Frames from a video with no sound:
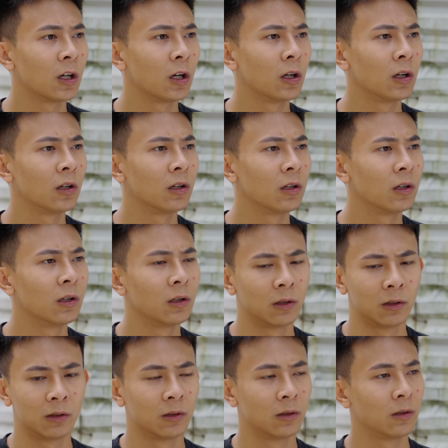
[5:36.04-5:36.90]
Ờ.
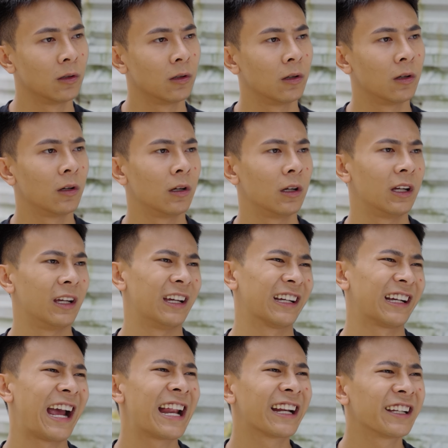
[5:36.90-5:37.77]
À,
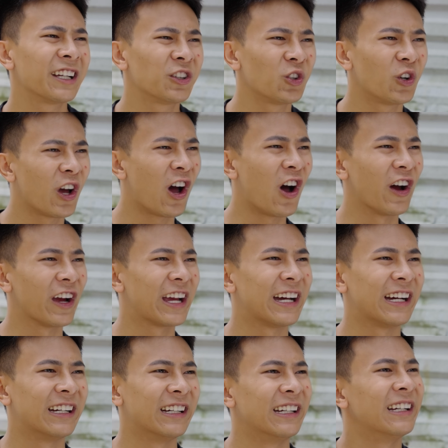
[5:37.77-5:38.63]
can cái tội hỏi
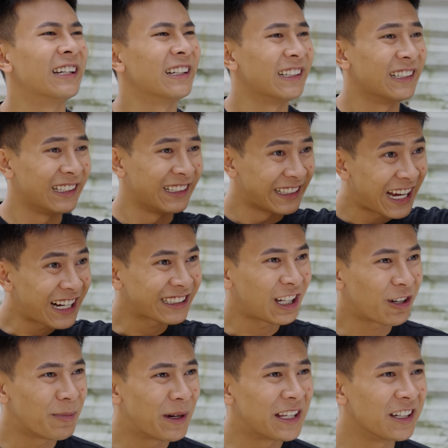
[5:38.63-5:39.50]
à? Nhắc
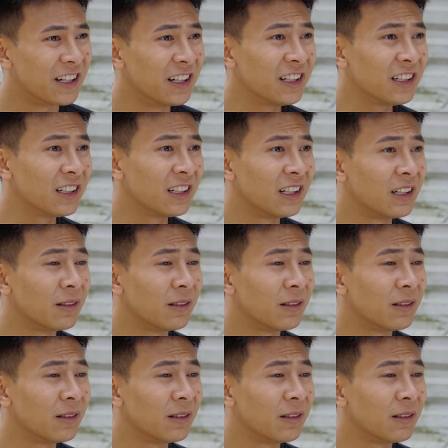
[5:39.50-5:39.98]
tao mới nhớ.